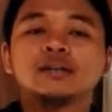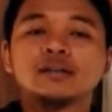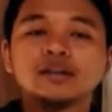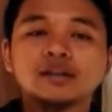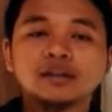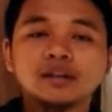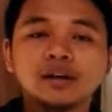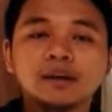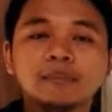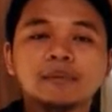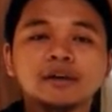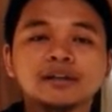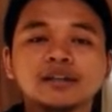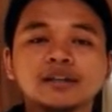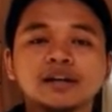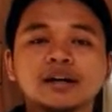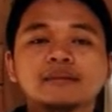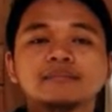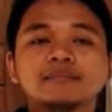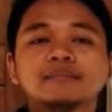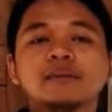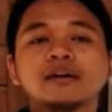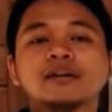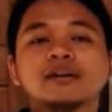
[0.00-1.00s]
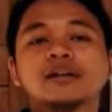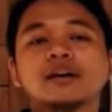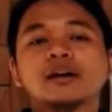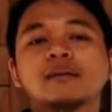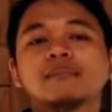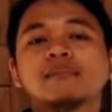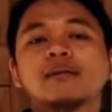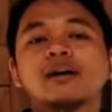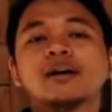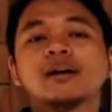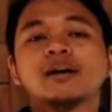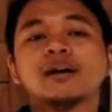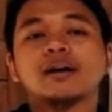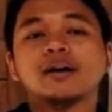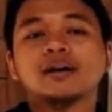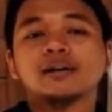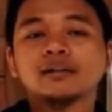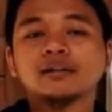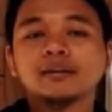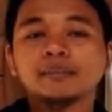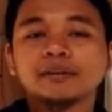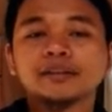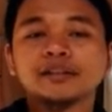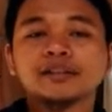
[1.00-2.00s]
didapatkan banyak
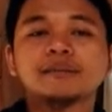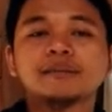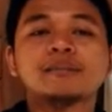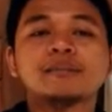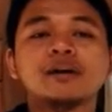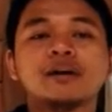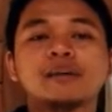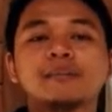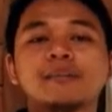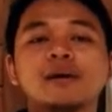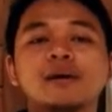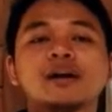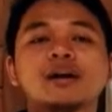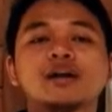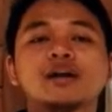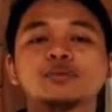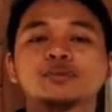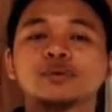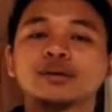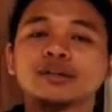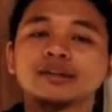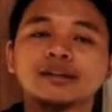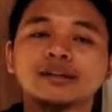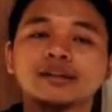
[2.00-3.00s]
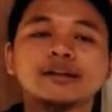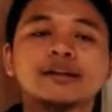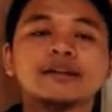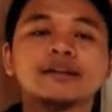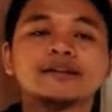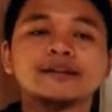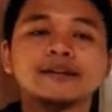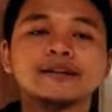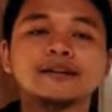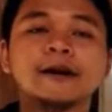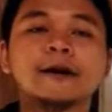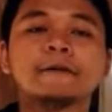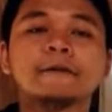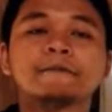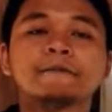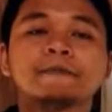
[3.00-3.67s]
kebaikan, dapatkan banyak pahala untuk kita nantinya